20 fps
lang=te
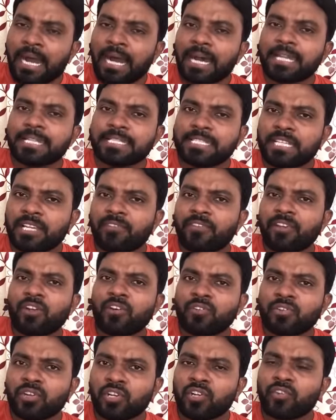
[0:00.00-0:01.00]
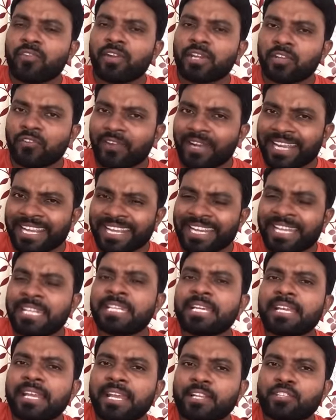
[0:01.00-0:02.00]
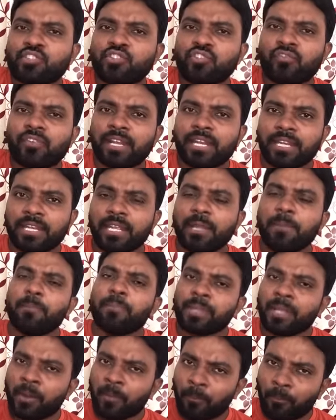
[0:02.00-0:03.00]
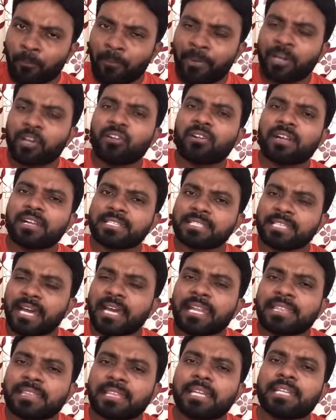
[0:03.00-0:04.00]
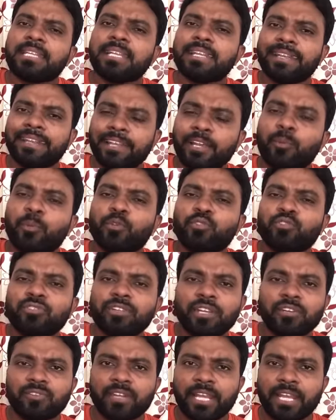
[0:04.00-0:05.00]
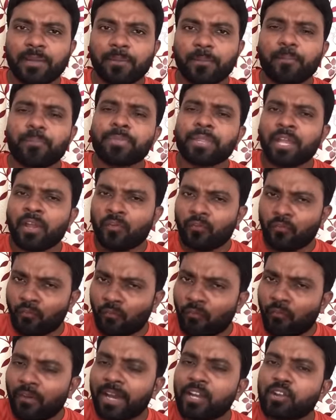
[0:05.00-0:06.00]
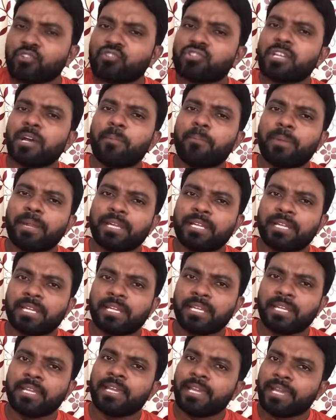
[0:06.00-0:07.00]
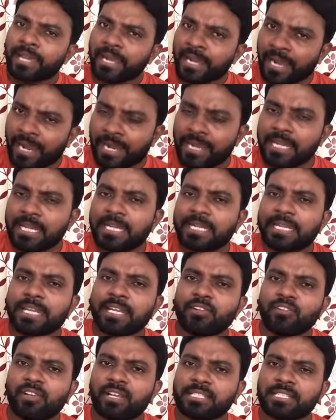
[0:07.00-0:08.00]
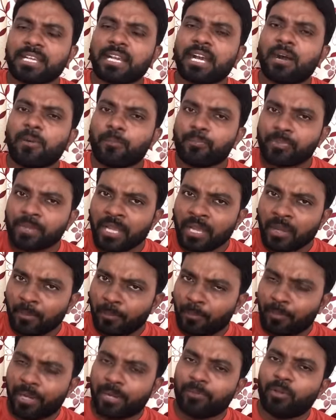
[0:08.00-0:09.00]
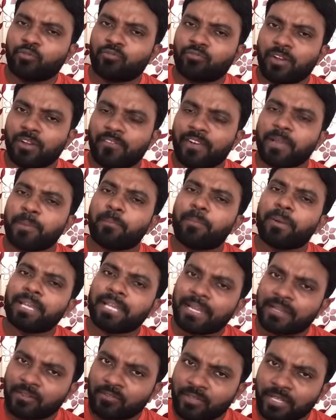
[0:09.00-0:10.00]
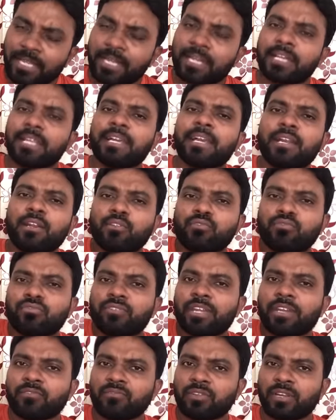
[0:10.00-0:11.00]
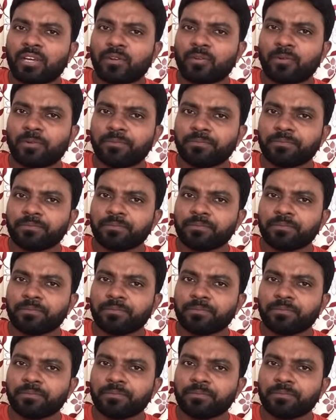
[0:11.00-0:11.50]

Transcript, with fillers: ఆర్జీవీలో ఉన్నటువంటి ఒక ఇంటెలెక్చువల్ని మరొకసారి తట్టి లేపుతూనే ఉన్నాయి వరుస పెట్టి కంటిన్యూయస్గా ప్రభుత్వ వైఫల్యాలను ఎండగడుతూనే ఉన్నారు